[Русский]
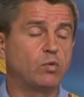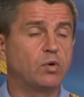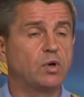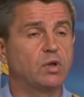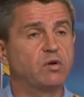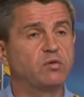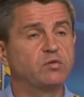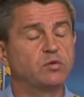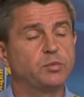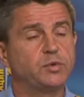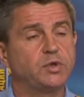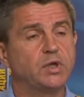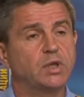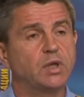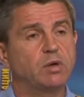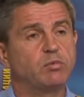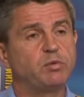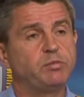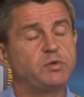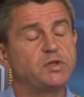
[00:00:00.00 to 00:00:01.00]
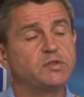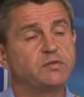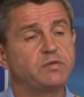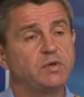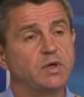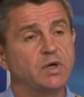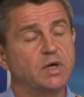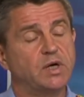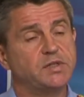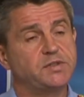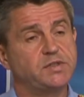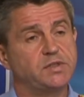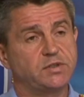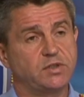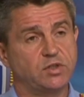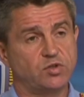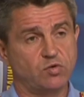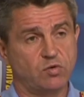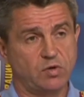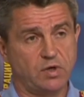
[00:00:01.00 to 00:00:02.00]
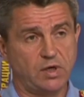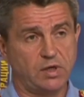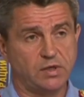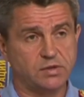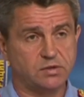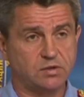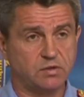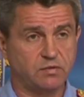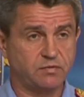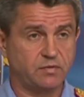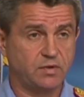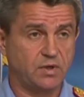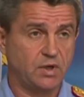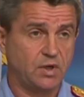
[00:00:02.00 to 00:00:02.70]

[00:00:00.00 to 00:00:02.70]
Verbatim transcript: уголовному делу об убийстве российских журналистов.